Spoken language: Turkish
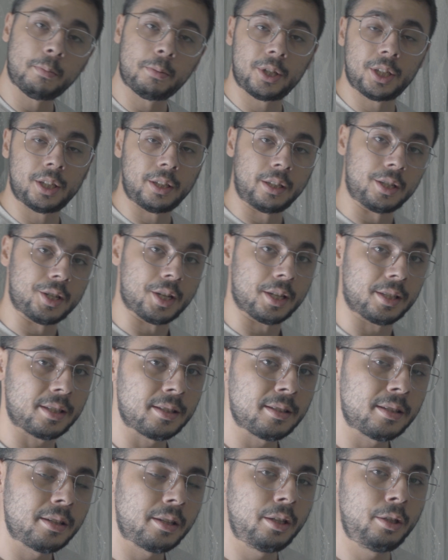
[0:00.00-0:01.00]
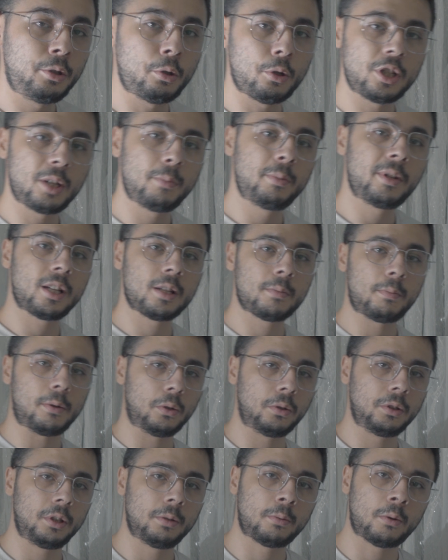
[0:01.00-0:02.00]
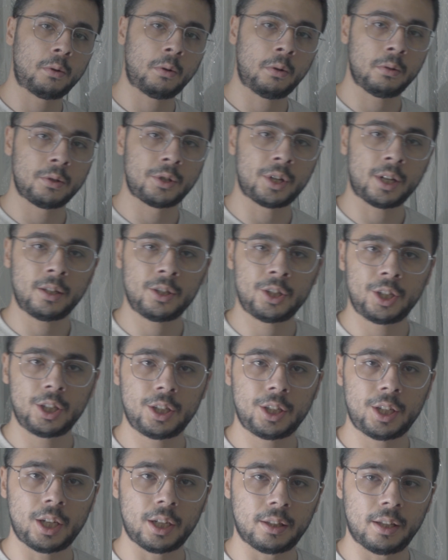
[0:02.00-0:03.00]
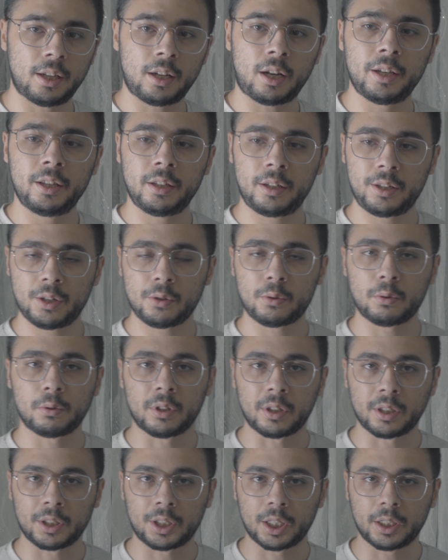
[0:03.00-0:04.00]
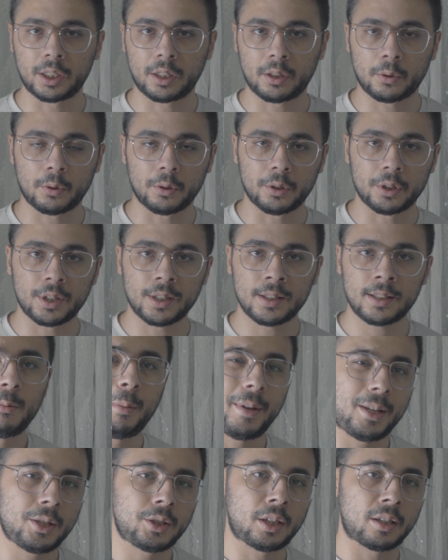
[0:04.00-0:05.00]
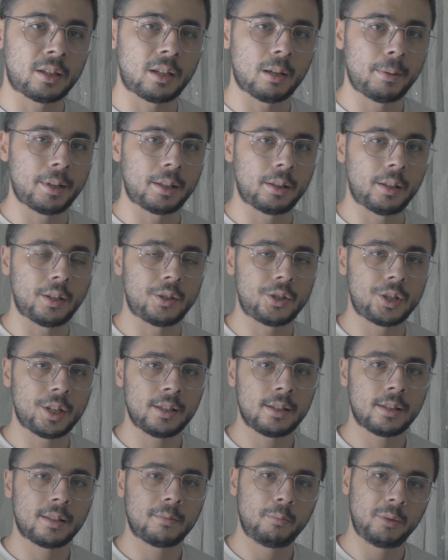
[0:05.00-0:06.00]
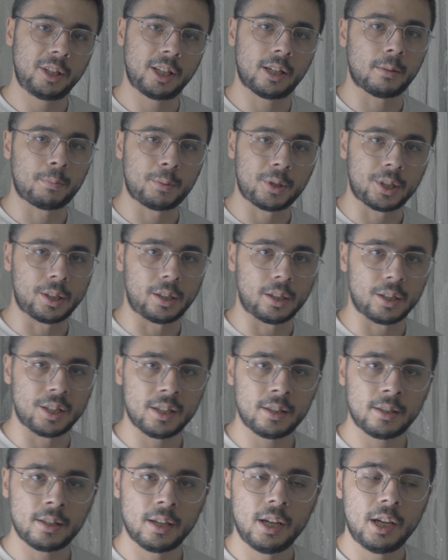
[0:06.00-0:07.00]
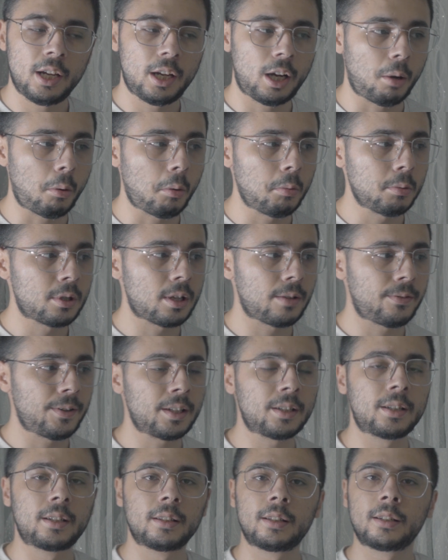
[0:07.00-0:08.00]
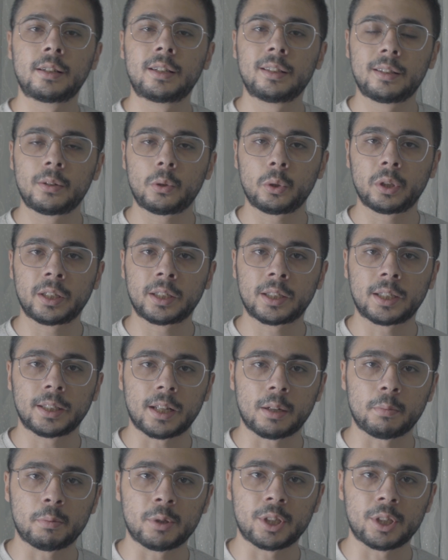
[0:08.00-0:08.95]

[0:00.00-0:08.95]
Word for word: pişireceğiz. İlk önce biraz balon gibi olacak. Şişecekler. Ayıracağız onları kenara koyacağız. 5 dakika bekleteceğiz. Bir daha pişireceğiz. Ama bu sefer kıtır kıtır olana kadar